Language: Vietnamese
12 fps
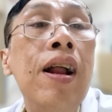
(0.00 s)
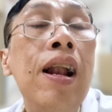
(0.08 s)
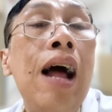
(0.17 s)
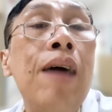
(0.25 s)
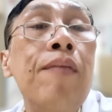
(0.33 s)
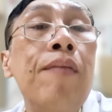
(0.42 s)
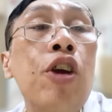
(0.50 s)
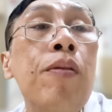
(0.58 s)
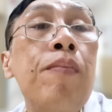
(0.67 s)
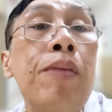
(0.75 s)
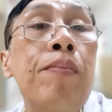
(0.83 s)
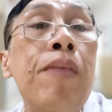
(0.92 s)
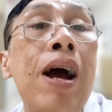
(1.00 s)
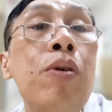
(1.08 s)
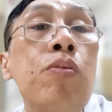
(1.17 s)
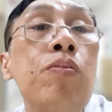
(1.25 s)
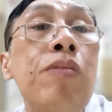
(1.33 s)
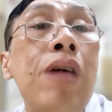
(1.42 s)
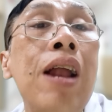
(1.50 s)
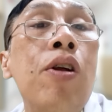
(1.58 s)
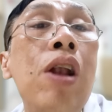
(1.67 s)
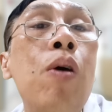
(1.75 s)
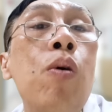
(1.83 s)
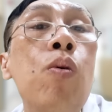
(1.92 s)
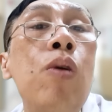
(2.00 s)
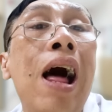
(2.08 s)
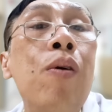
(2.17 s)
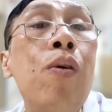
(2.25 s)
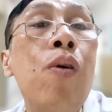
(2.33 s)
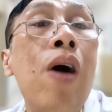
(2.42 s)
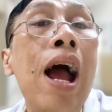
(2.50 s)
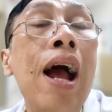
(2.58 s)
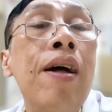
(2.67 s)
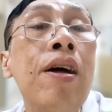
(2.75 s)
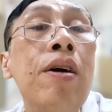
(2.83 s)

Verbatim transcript: làm cho mạch máu chúng ta nó lâu lão hóa